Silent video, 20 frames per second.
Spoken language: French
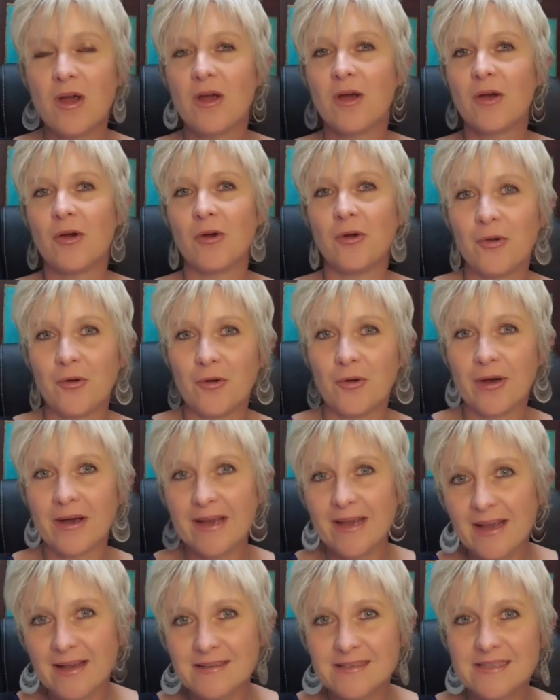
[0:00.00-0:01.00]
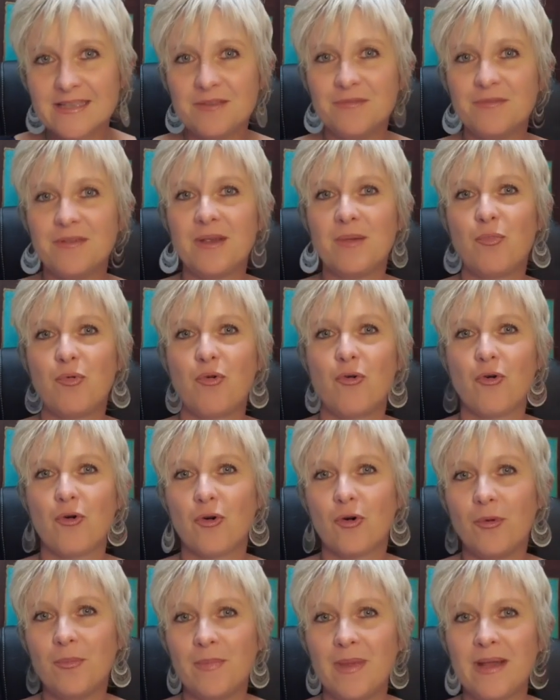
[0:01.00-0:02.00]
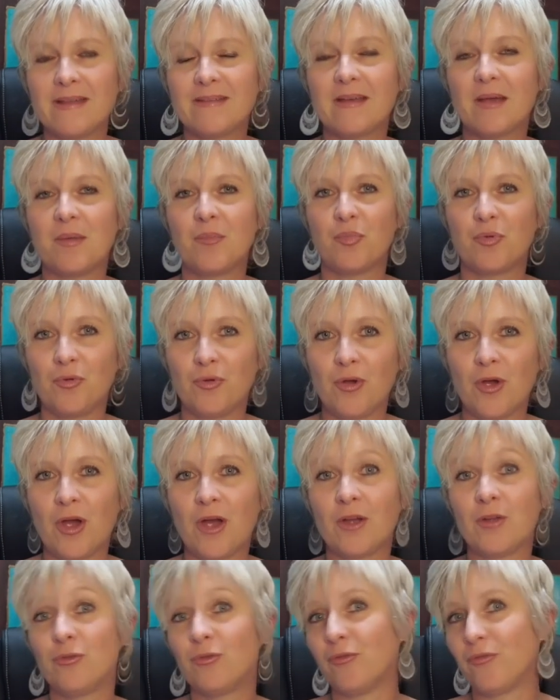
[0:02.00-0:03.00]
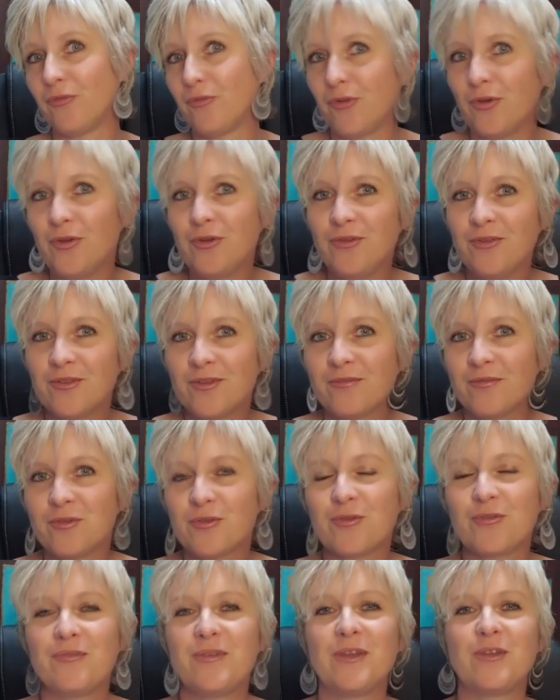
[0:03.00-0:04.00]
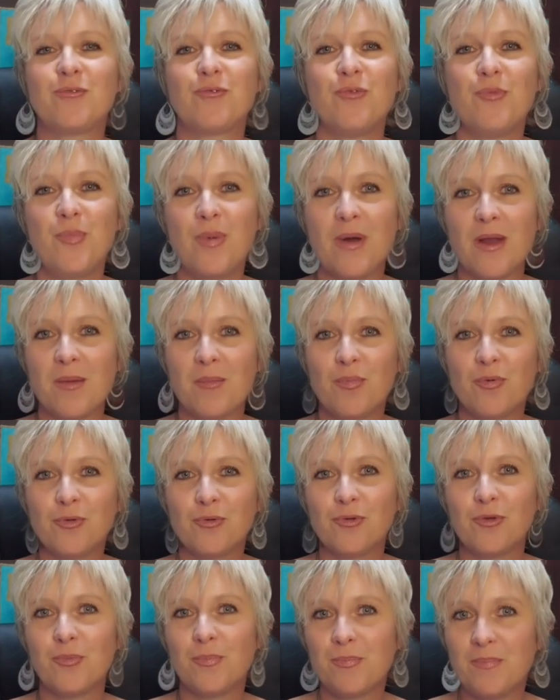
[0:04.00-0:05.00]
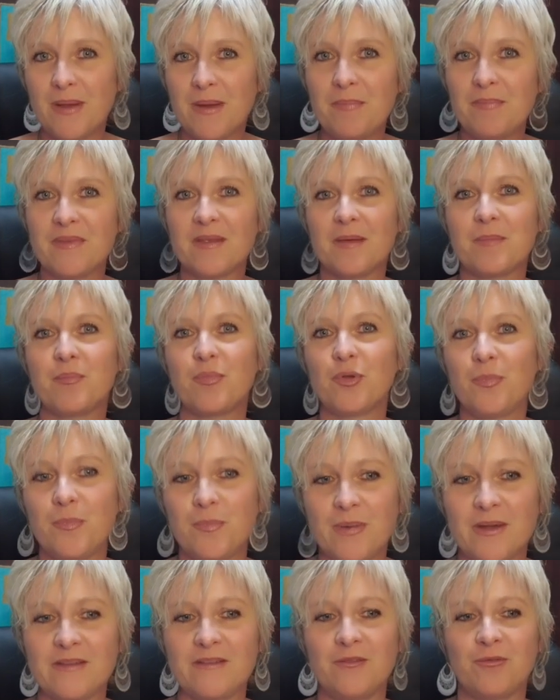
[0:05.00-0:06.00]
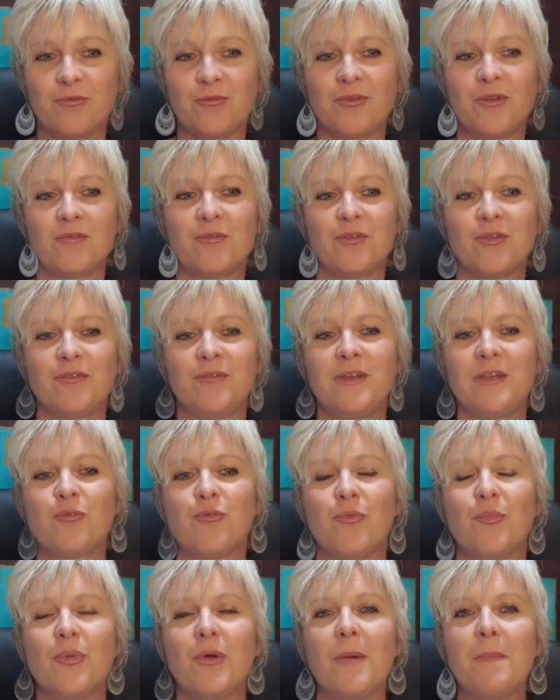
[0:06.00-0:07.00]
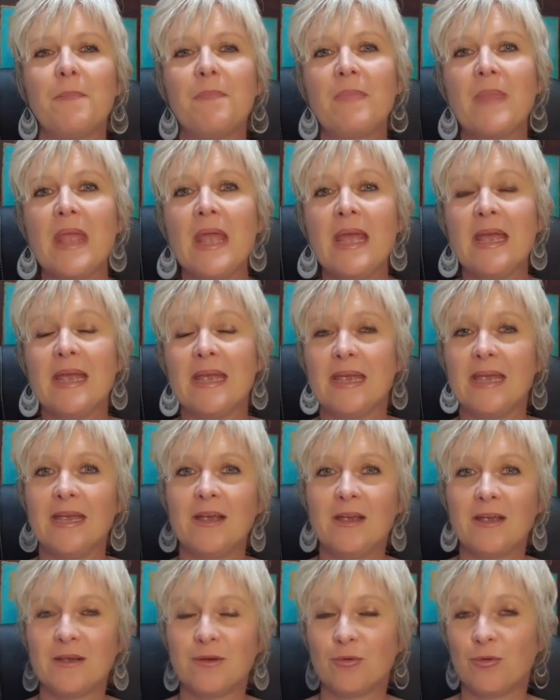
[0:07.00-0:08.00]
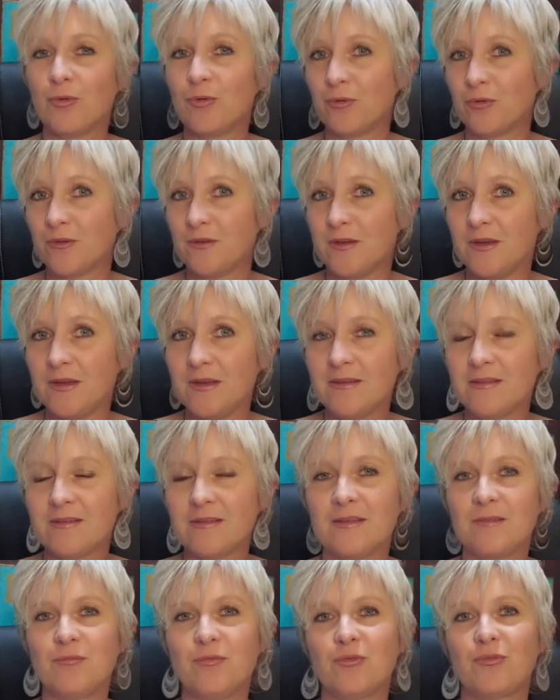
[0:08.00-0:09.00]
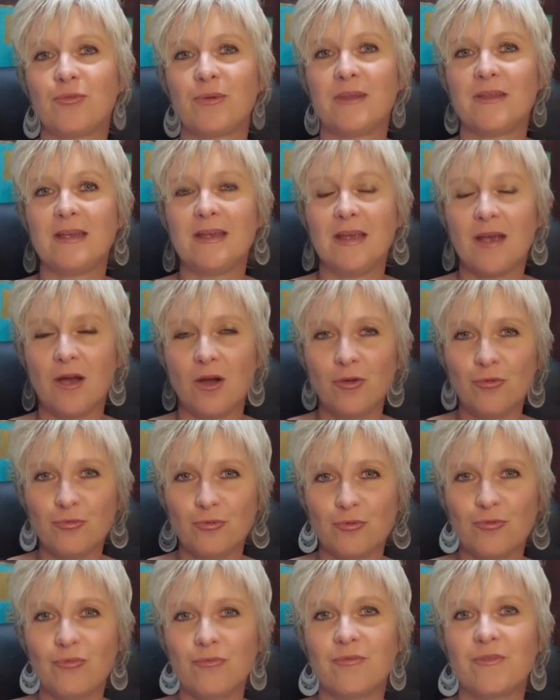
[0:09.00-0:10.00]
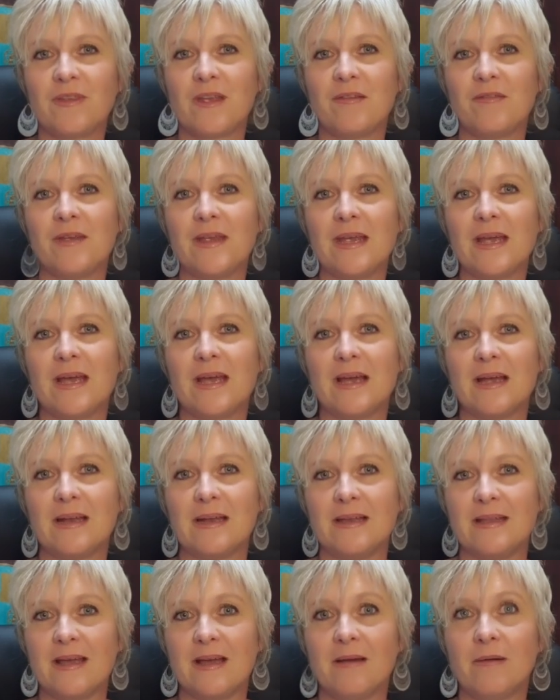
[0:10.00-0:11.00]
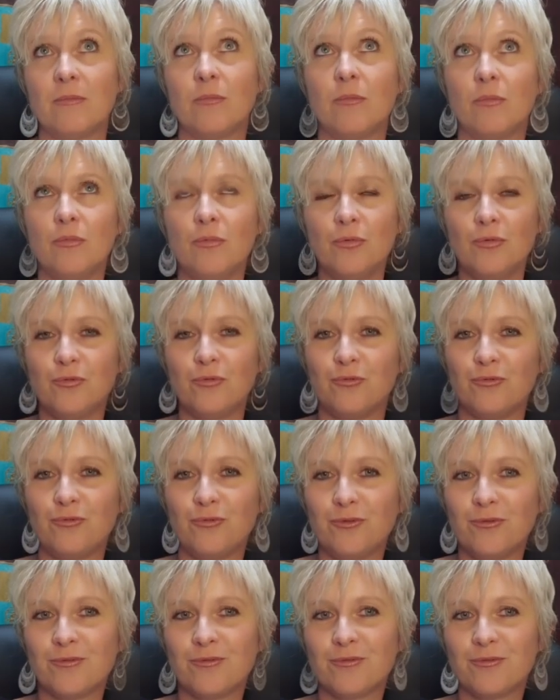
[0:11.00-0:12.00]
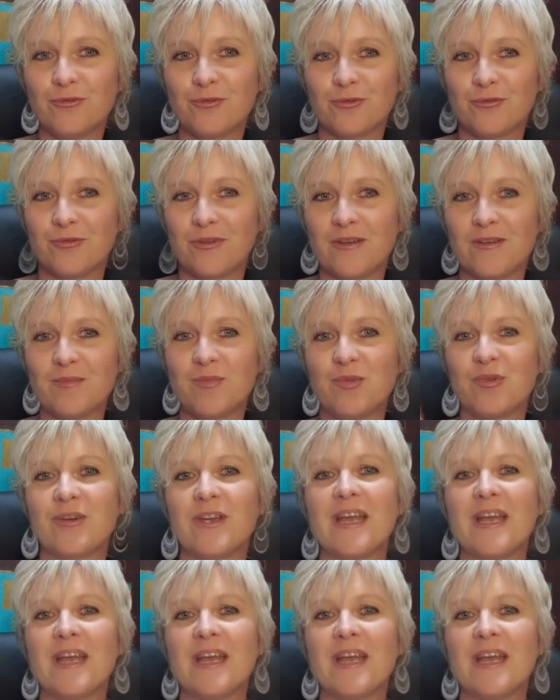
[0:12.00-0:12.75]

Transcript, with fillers: euh, réactiver pour remettre un peu de fun dans votre vie de couple, un peu de peps, un peu de passion dans votre vie de couple. Et aussi, si vous le souhaitez, en dessous, vous avez un lien, ou au-dessus, sur Facebook,